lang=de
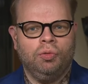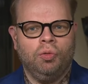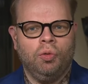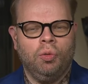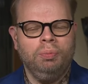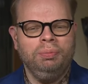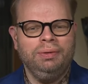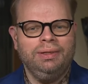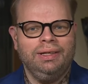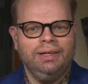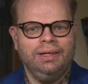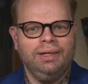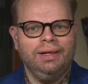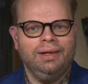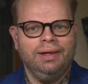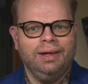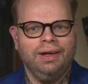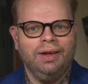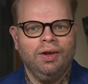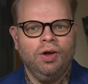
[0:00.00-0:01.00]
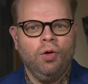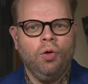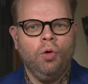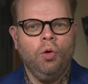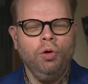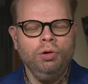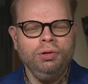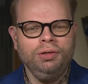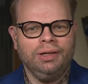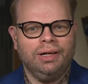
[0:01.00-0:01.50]
um die
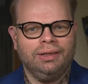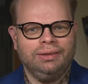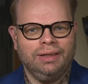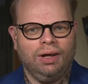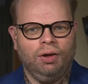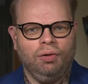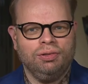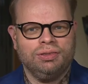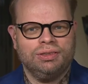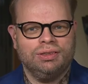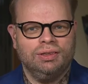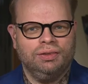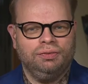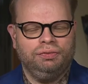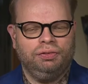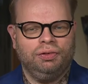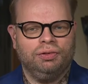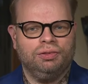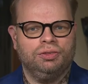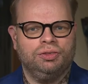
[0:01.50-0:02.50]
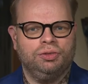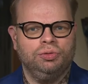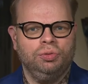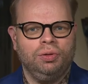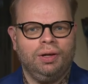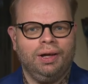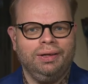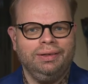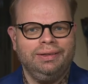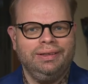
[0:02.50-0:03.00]
Hunderttausenden von
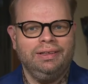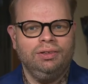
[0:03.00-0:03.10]
Syrern,